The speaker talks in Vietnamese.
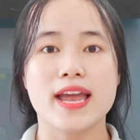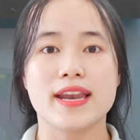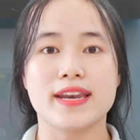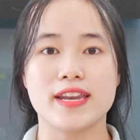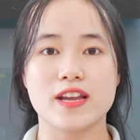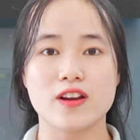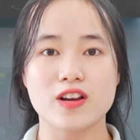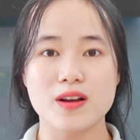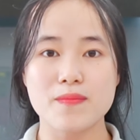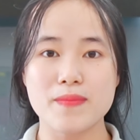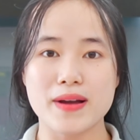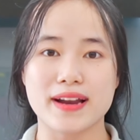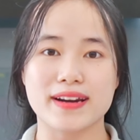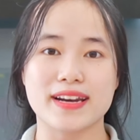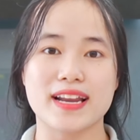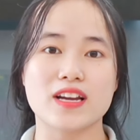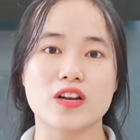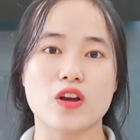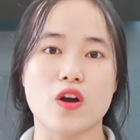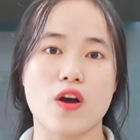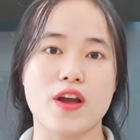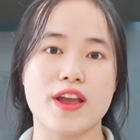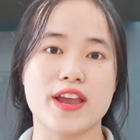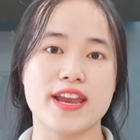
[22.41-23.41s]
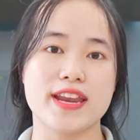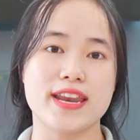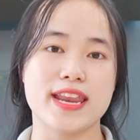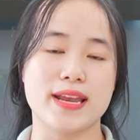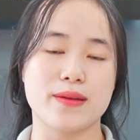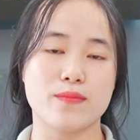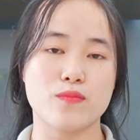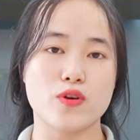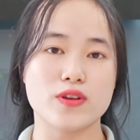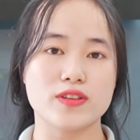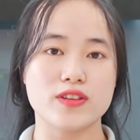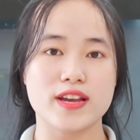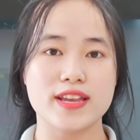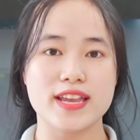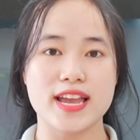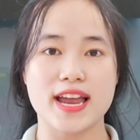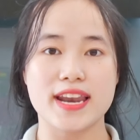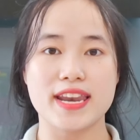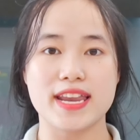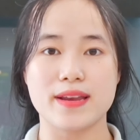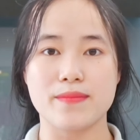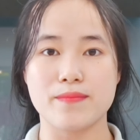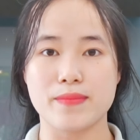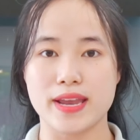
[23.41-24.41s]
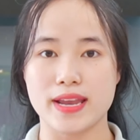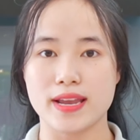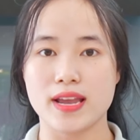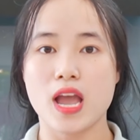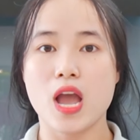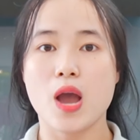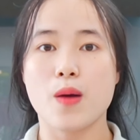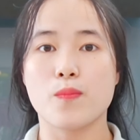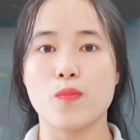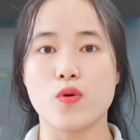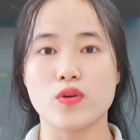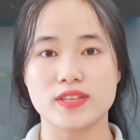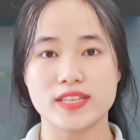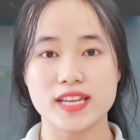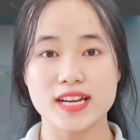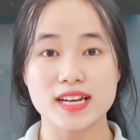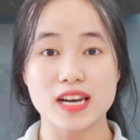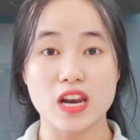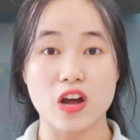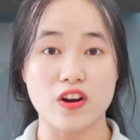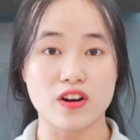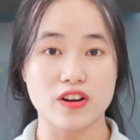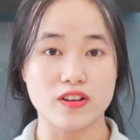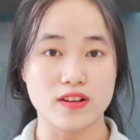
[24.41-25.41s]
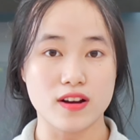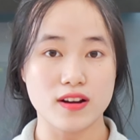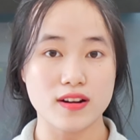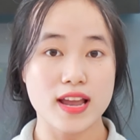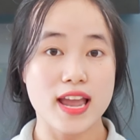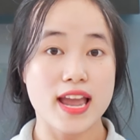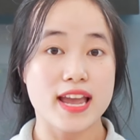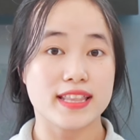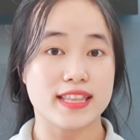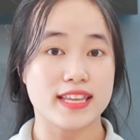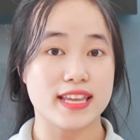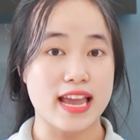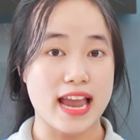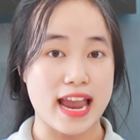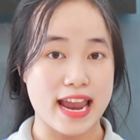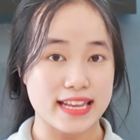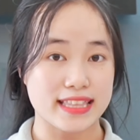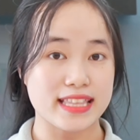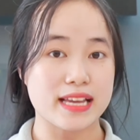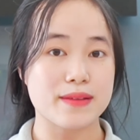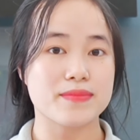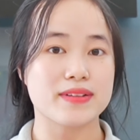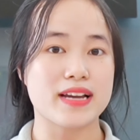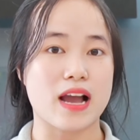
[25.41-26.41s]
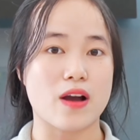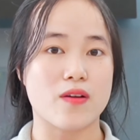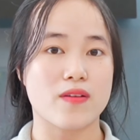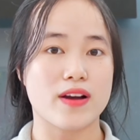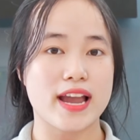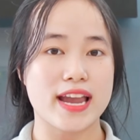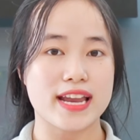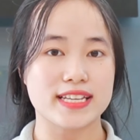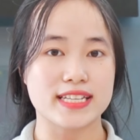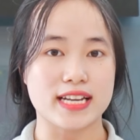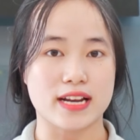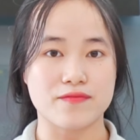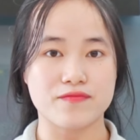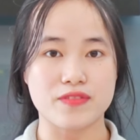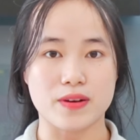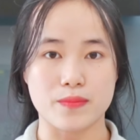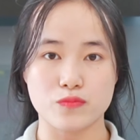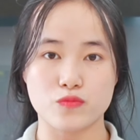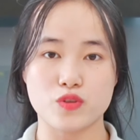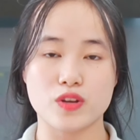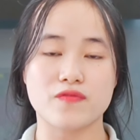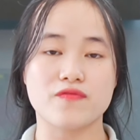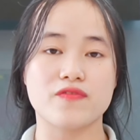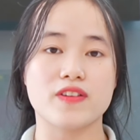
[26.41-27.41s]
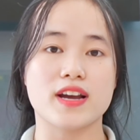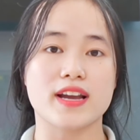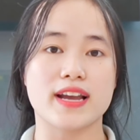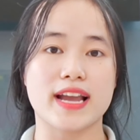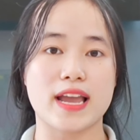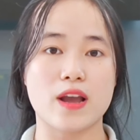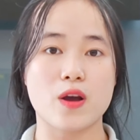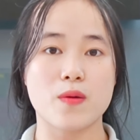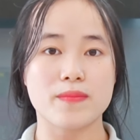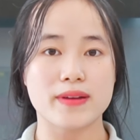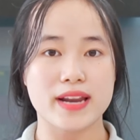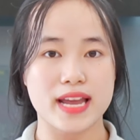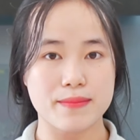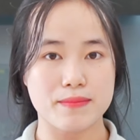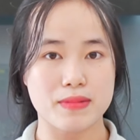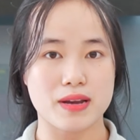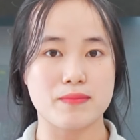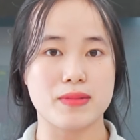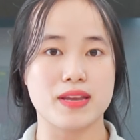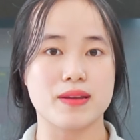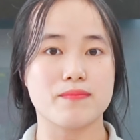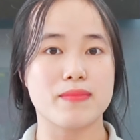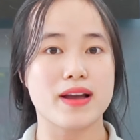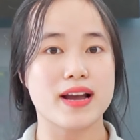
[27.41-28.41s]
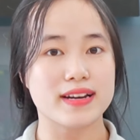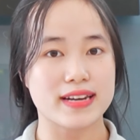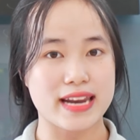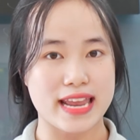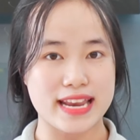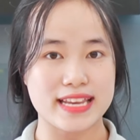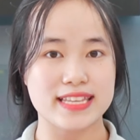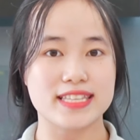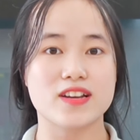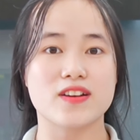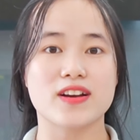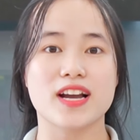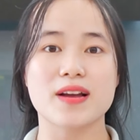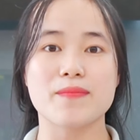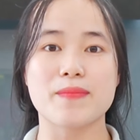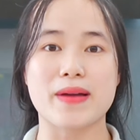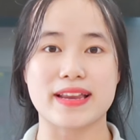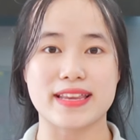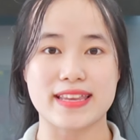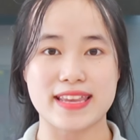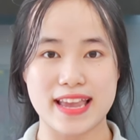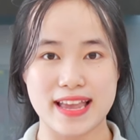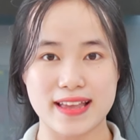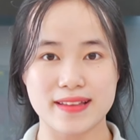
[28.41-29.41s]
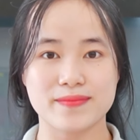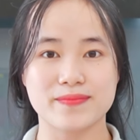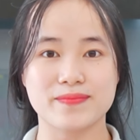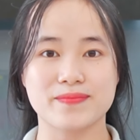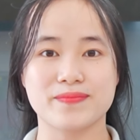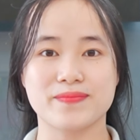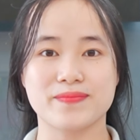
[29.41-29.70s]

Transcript: Nếu các bạn đang có ý định mua cho gia đình mình một chiếc lò nướng thì hãy tham khảo ngay sản phẩm tuyệt vời ngày hôm nay mà mình mang đến cho các bạn nha.